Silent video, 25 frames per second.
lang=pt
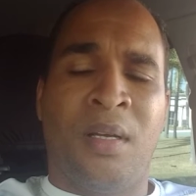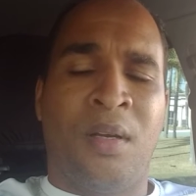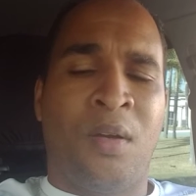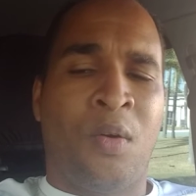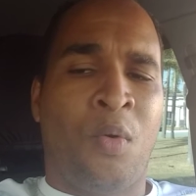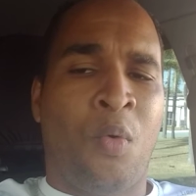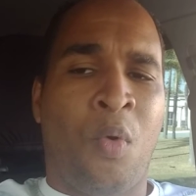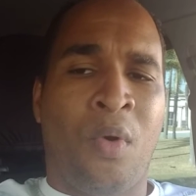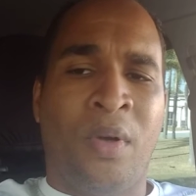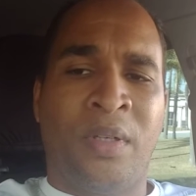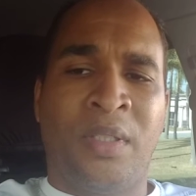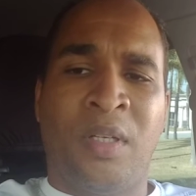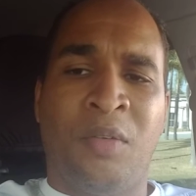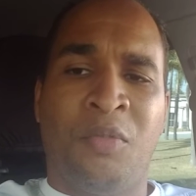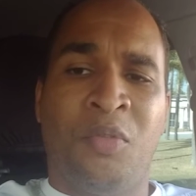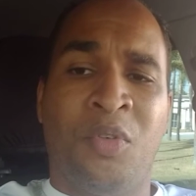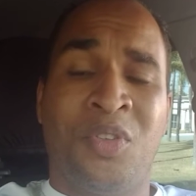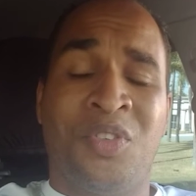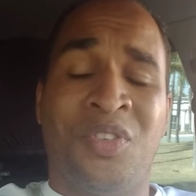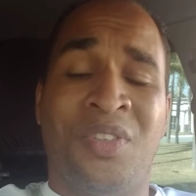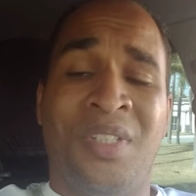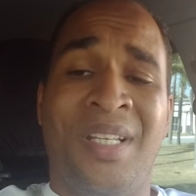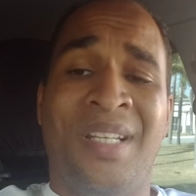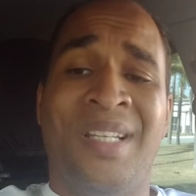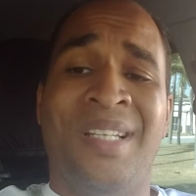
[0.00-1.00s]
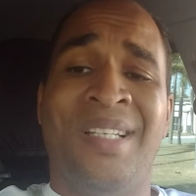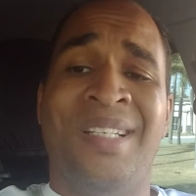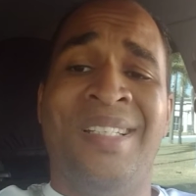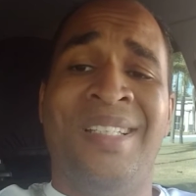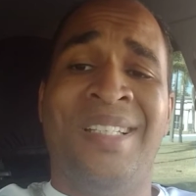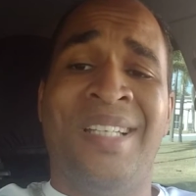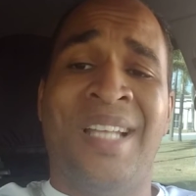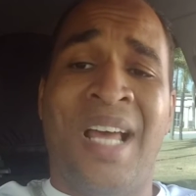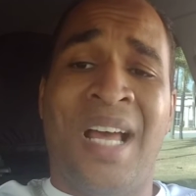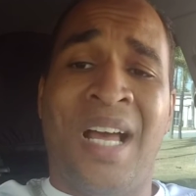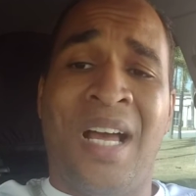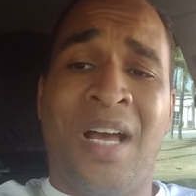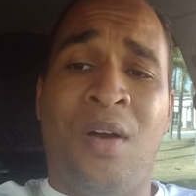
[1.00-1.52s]
corta você
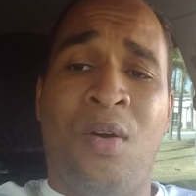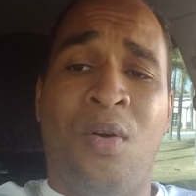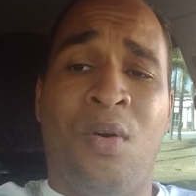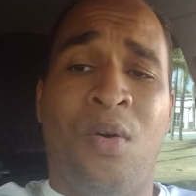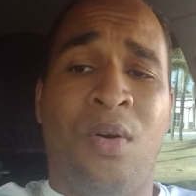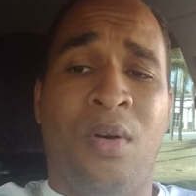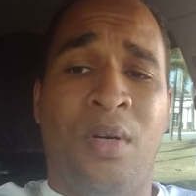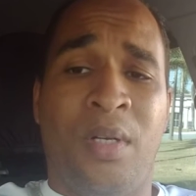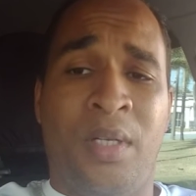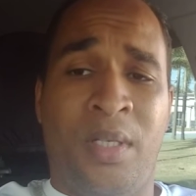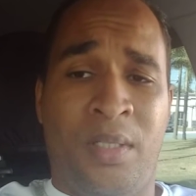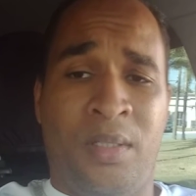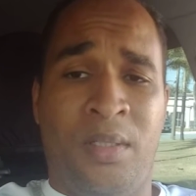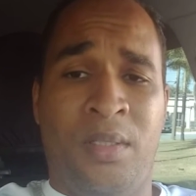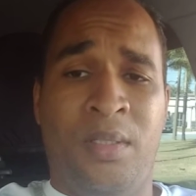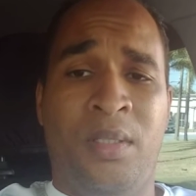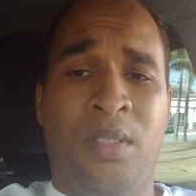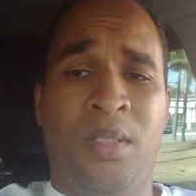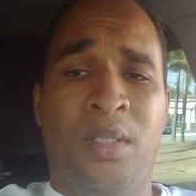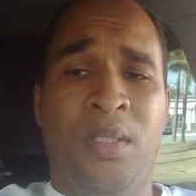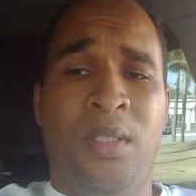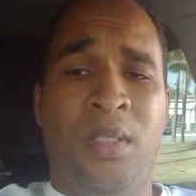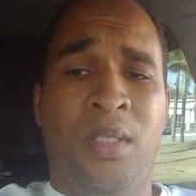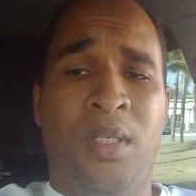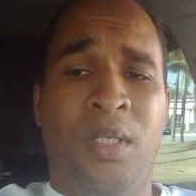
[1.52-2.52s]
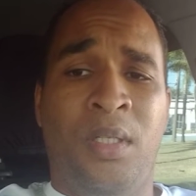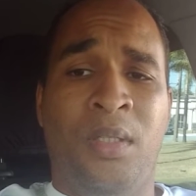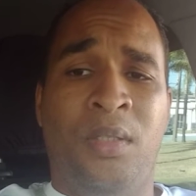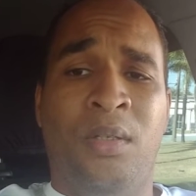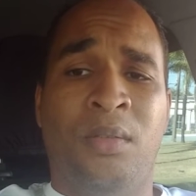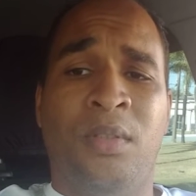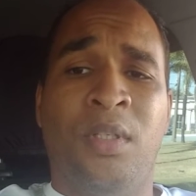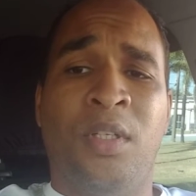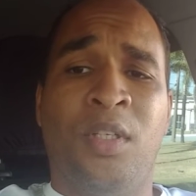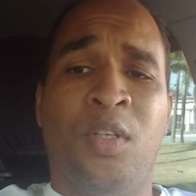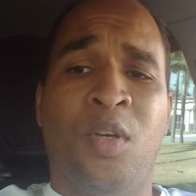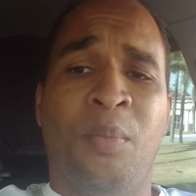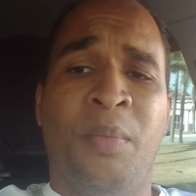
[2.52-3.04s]
na hora. Então
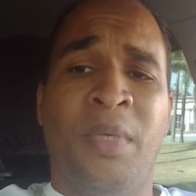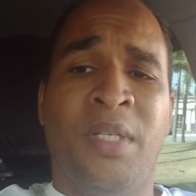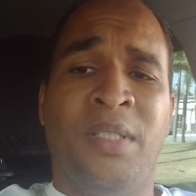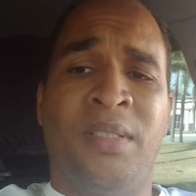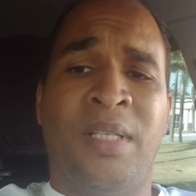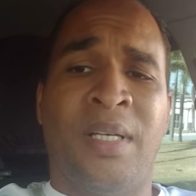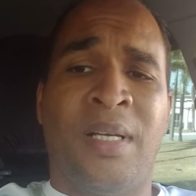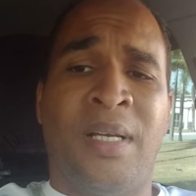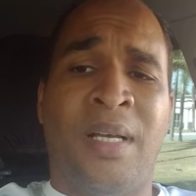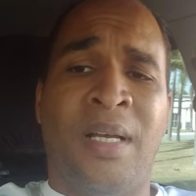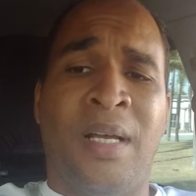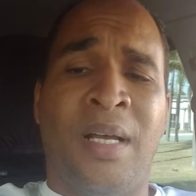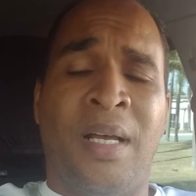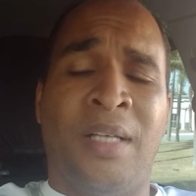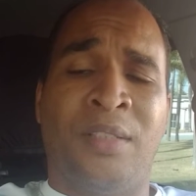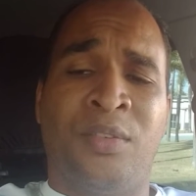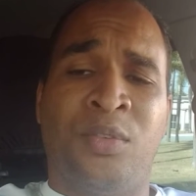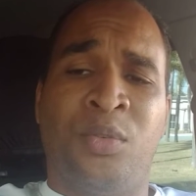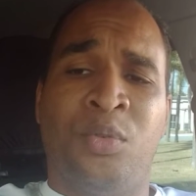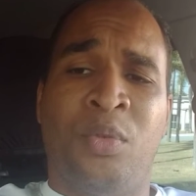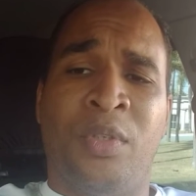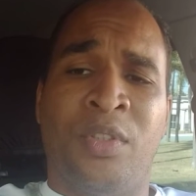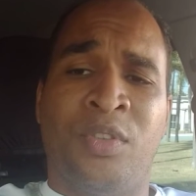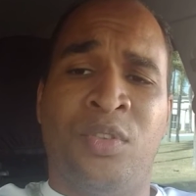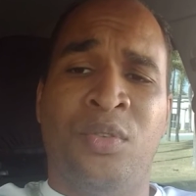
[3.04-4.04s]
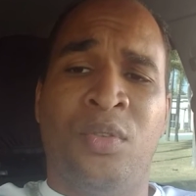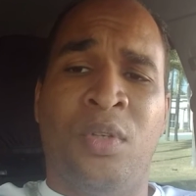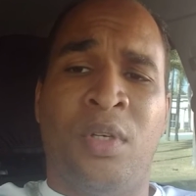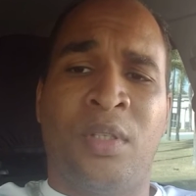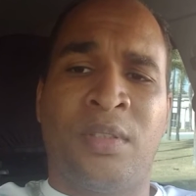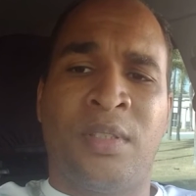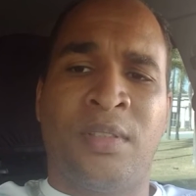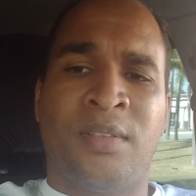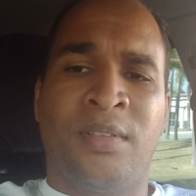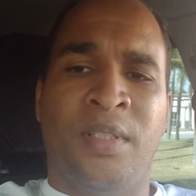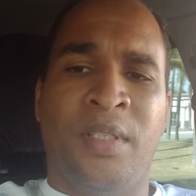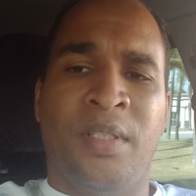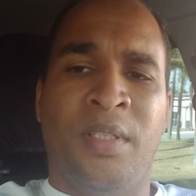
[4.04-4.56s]
tem que aumentar as suas
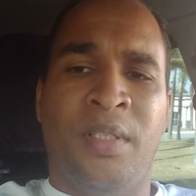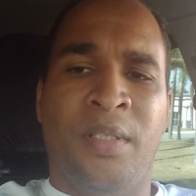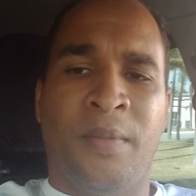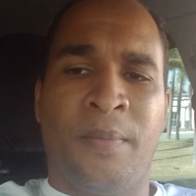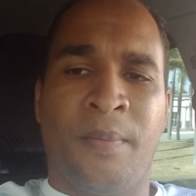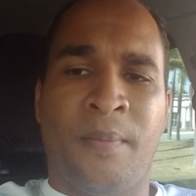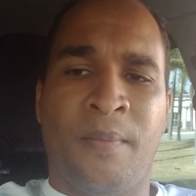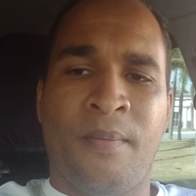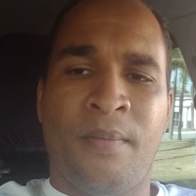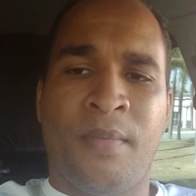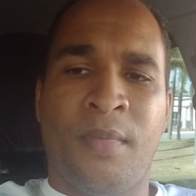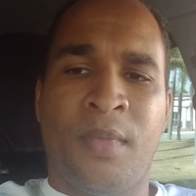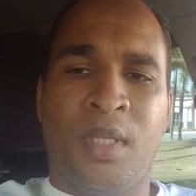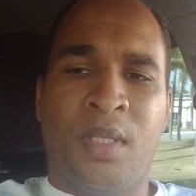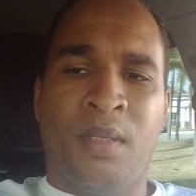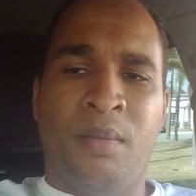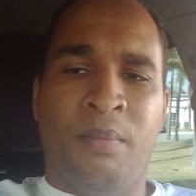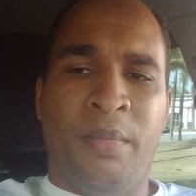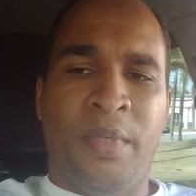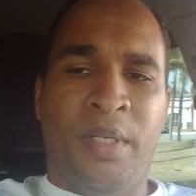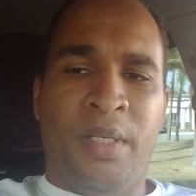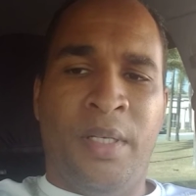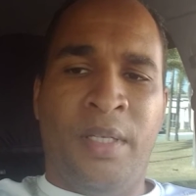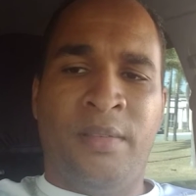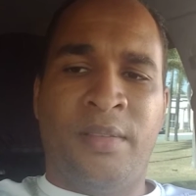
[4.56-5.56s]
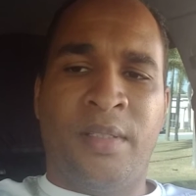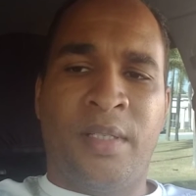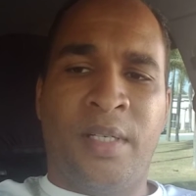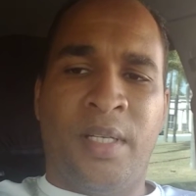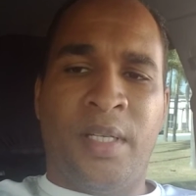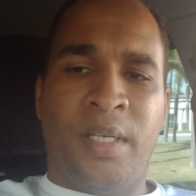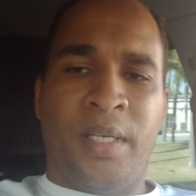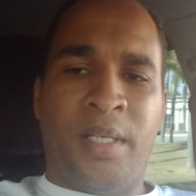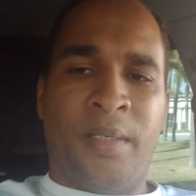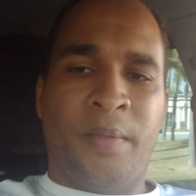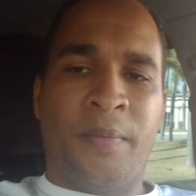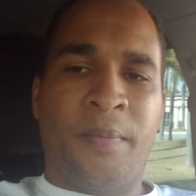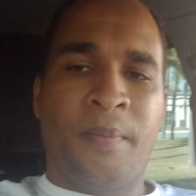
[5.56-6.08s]
notas aí. Beleza,
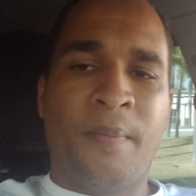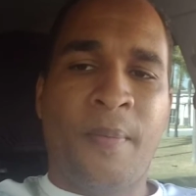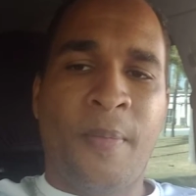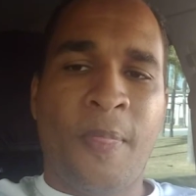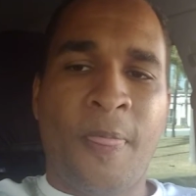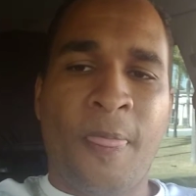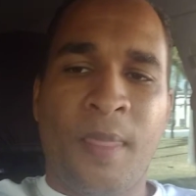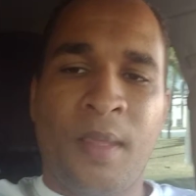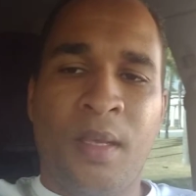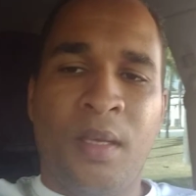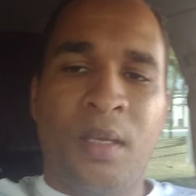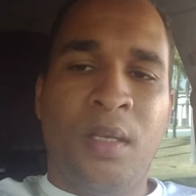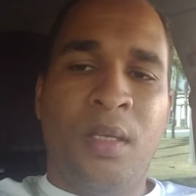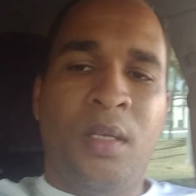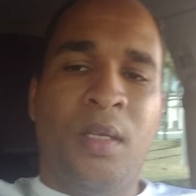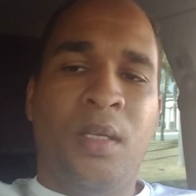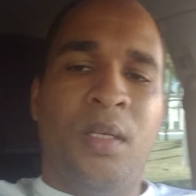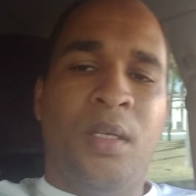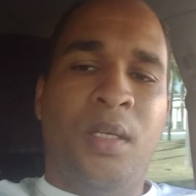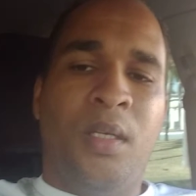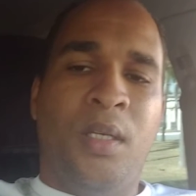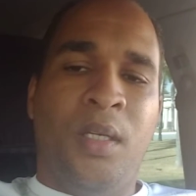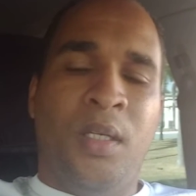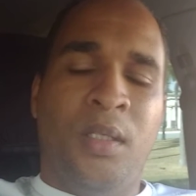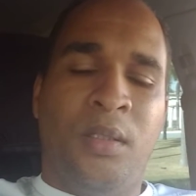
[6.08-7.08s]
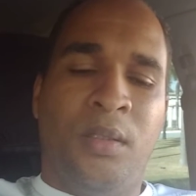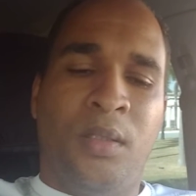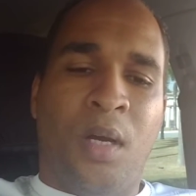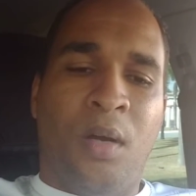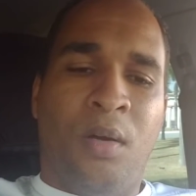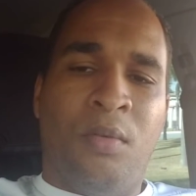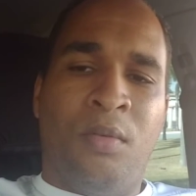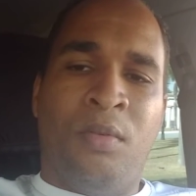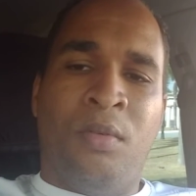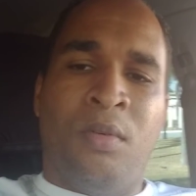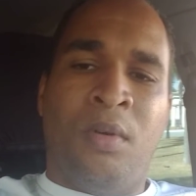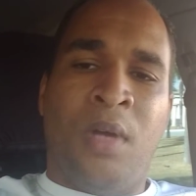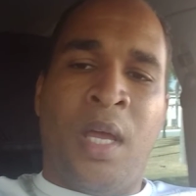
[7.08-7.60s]
galera? Então,
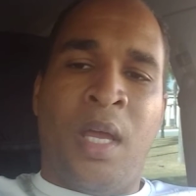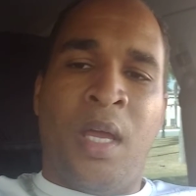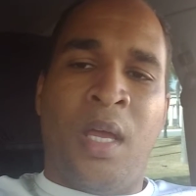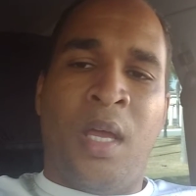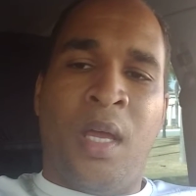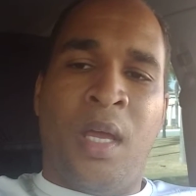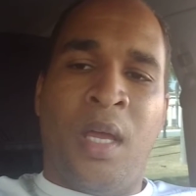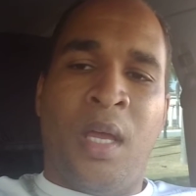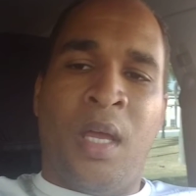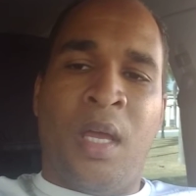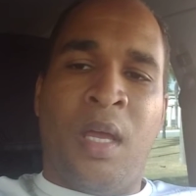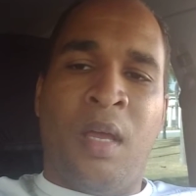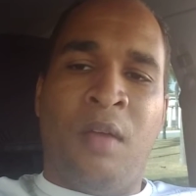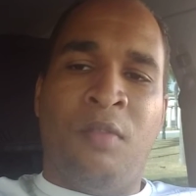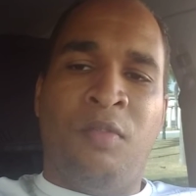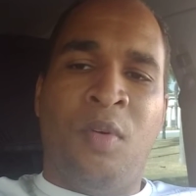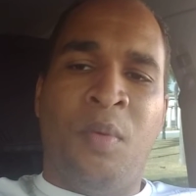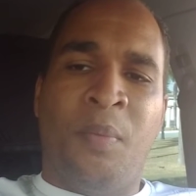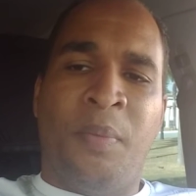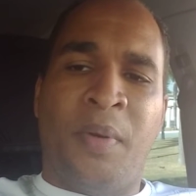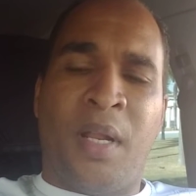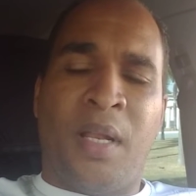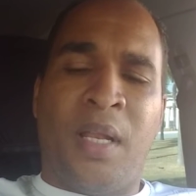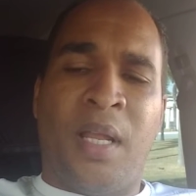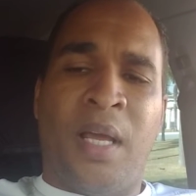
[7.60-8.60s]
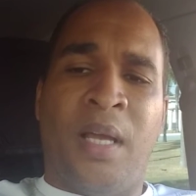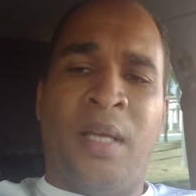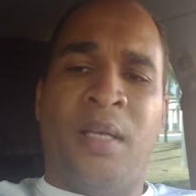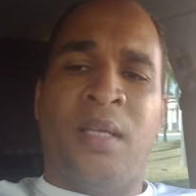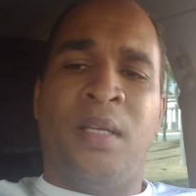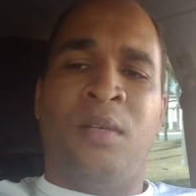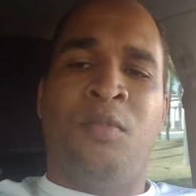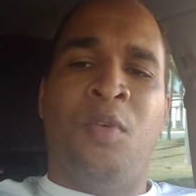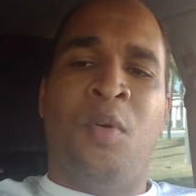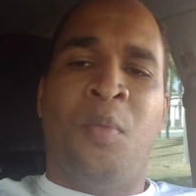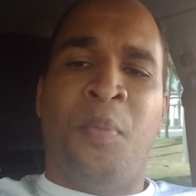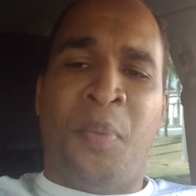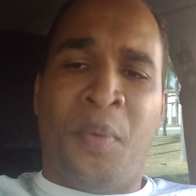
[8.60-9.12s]
é, vamos para lá,
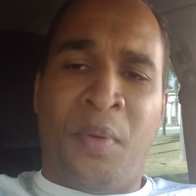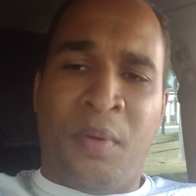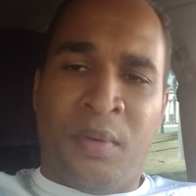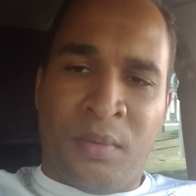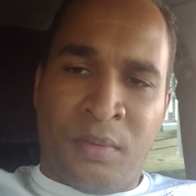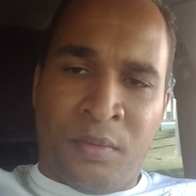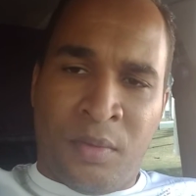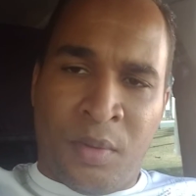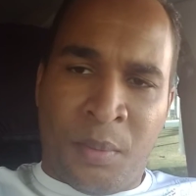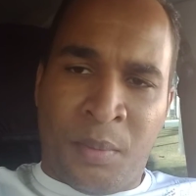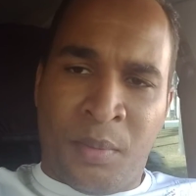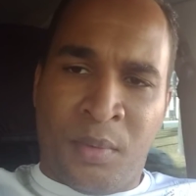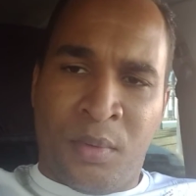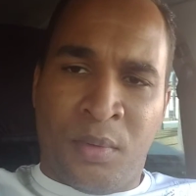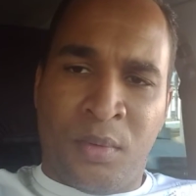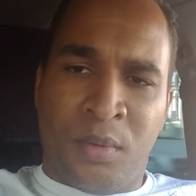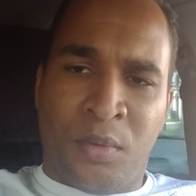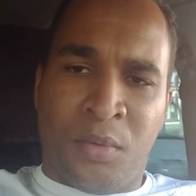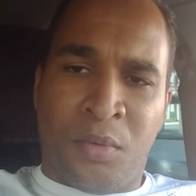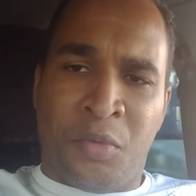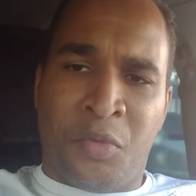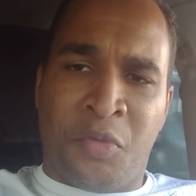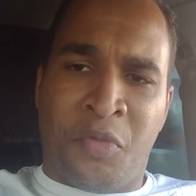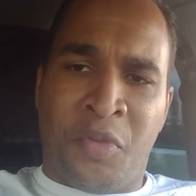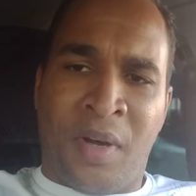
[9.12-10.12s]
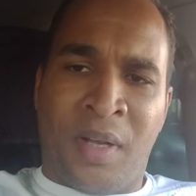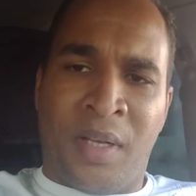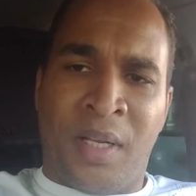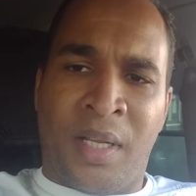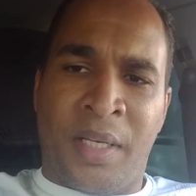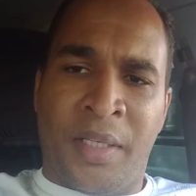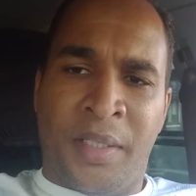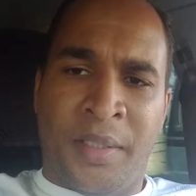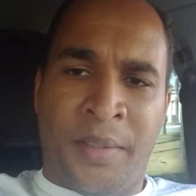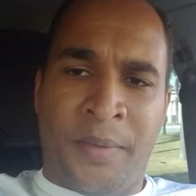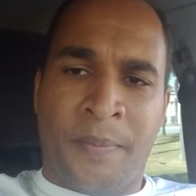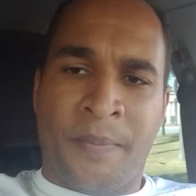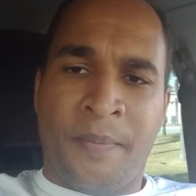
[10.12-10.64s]
vamos, vamos falar
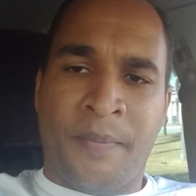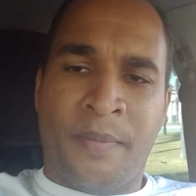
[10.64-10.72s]
aí.